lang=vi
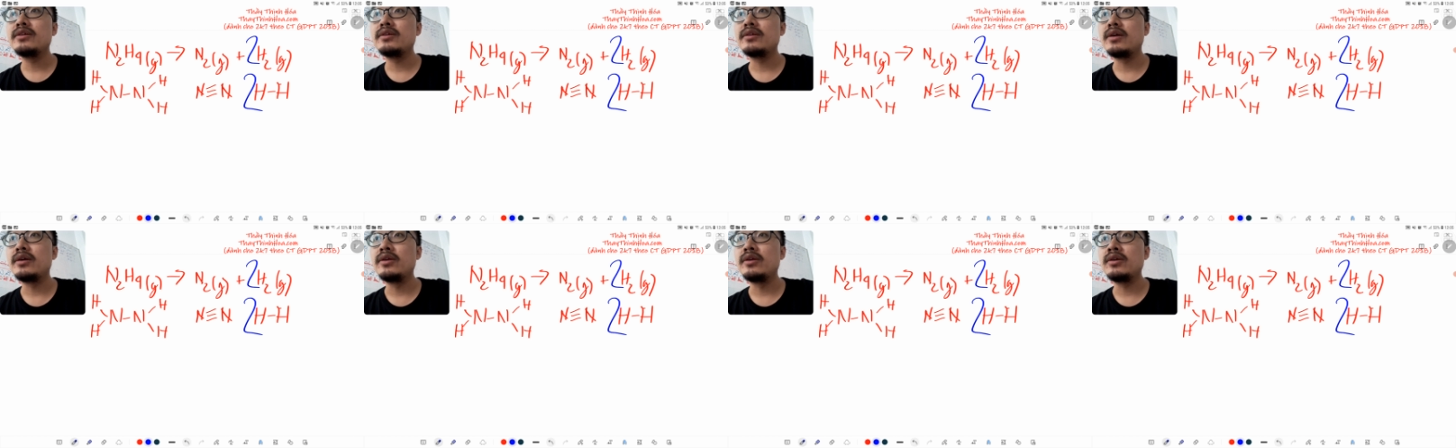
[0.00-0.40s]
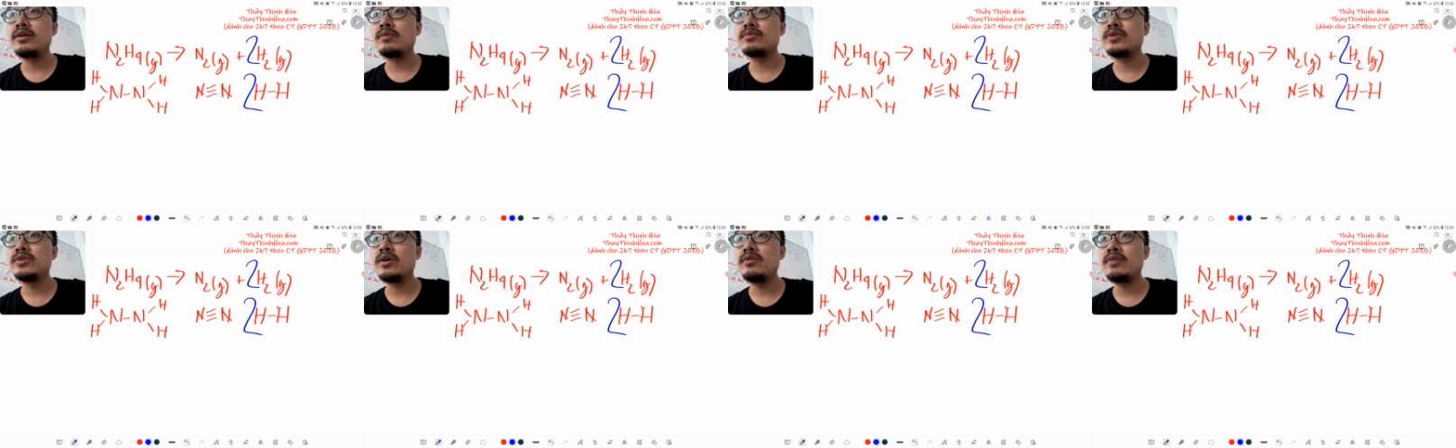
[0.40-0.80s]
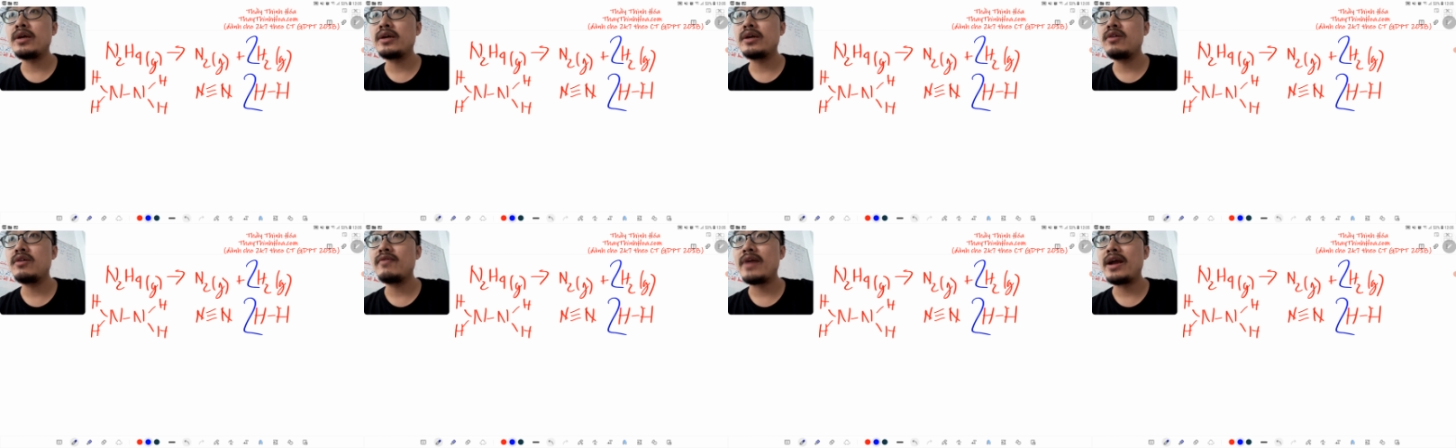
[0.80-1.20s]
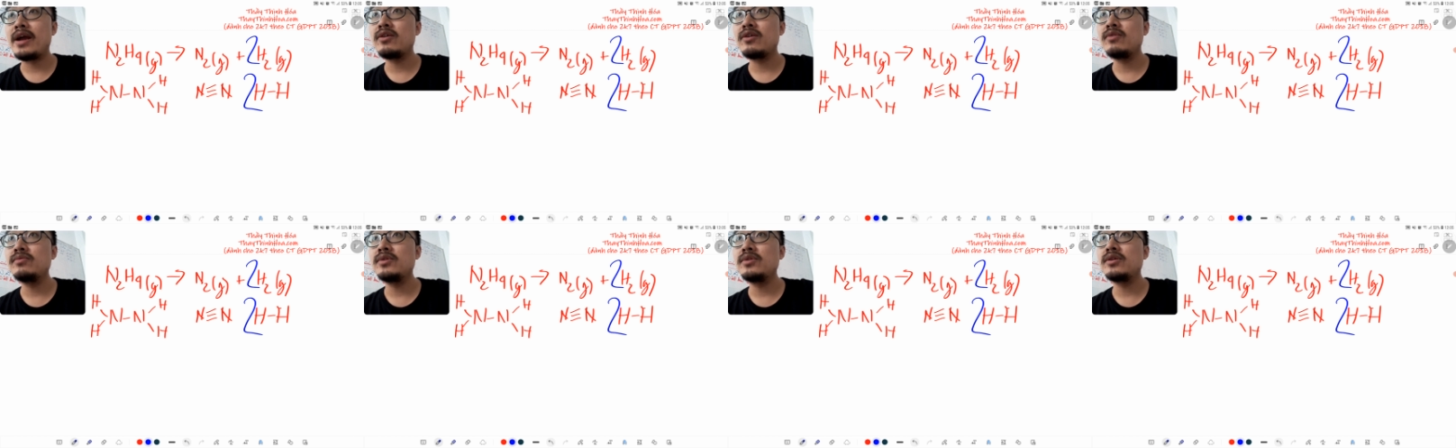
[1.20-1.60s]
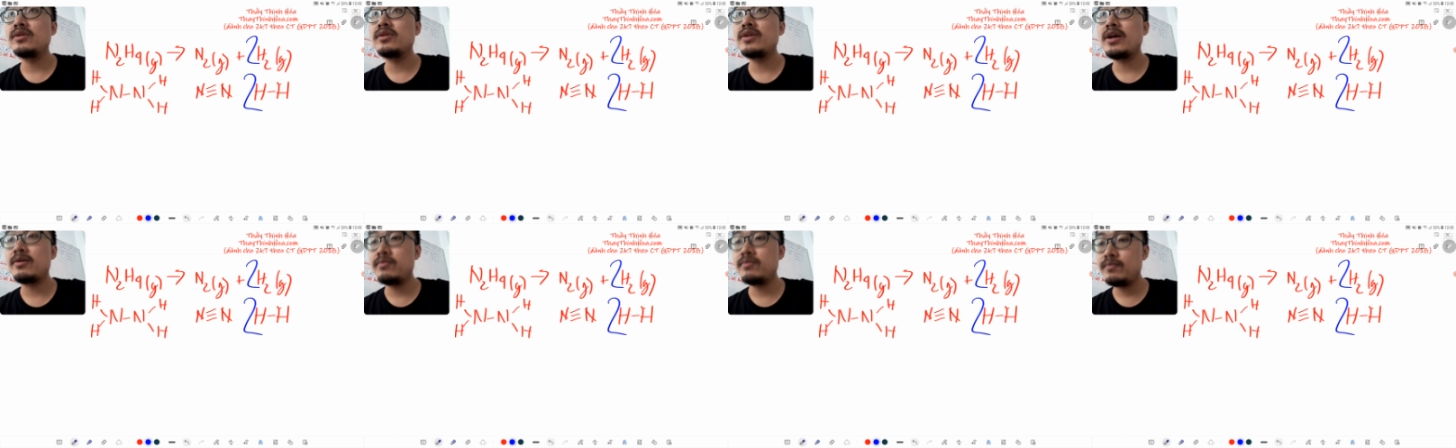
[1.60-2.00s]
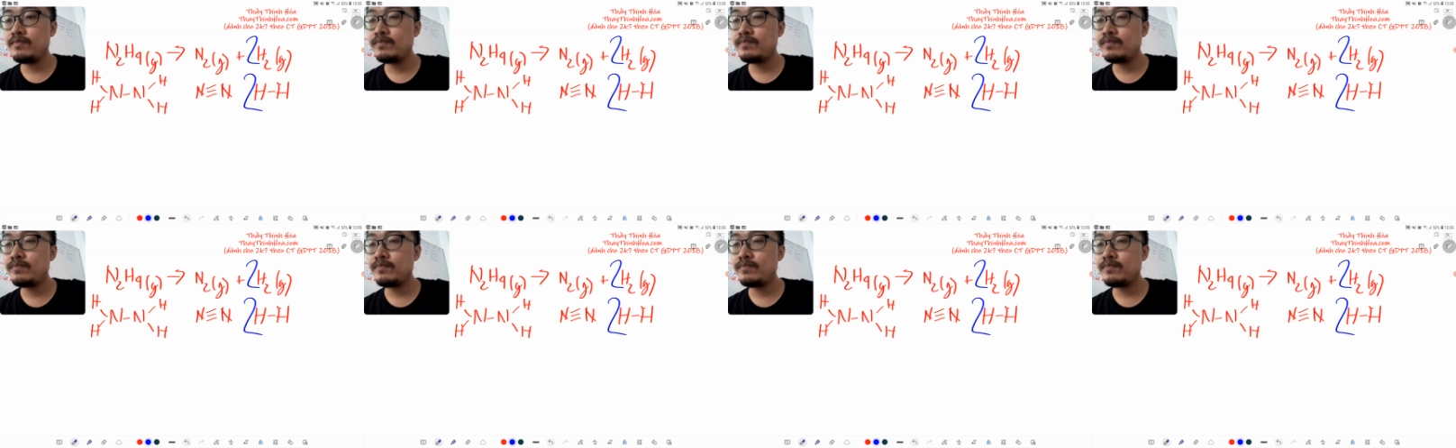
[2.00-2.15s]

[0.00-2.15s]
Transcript: ờ, những thông số này có vẻ nó cũng tương đối giống